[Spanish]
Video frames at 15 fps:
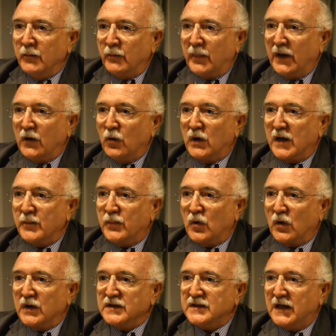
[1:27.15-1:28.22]
pero que
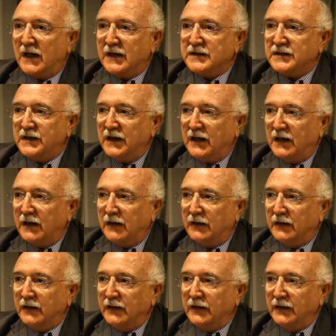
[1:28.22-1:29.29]
por desgracia
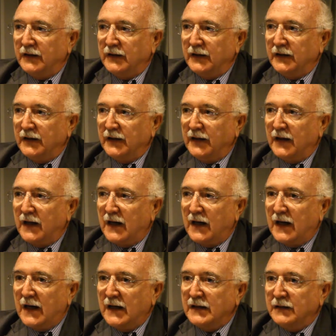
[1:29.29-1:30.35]

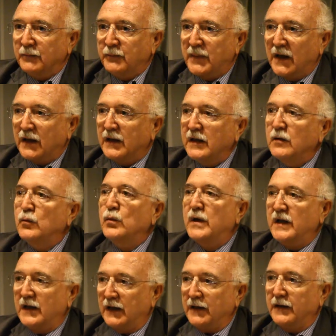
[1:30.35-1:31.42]
han perdido
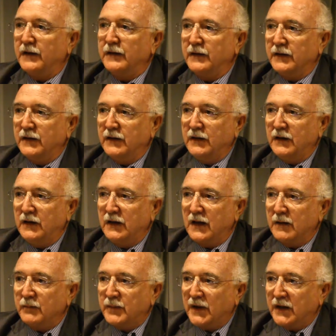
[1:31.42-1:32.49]
unidad y
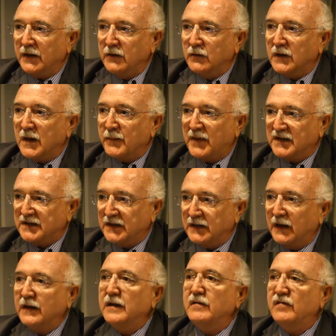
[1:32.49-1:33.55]
han perdido
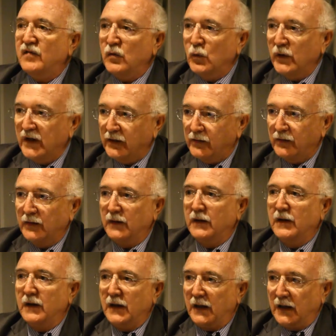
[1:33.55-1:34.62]
capacidad de influir
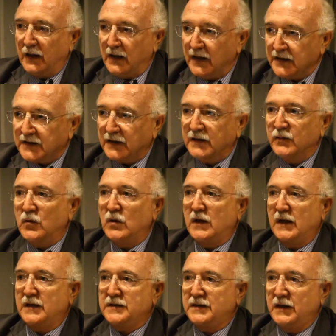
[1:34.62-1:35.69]
en esa
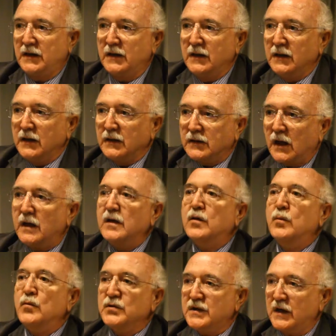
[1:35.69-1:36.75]
democracia tal y
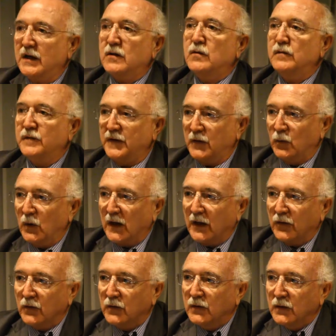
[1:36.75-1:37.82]
como se ha
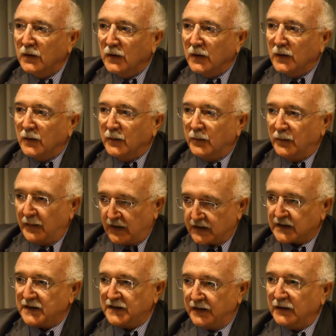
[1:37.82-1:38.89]
configurado
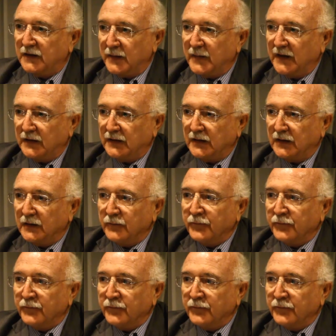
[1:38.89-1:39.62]
más recientemente.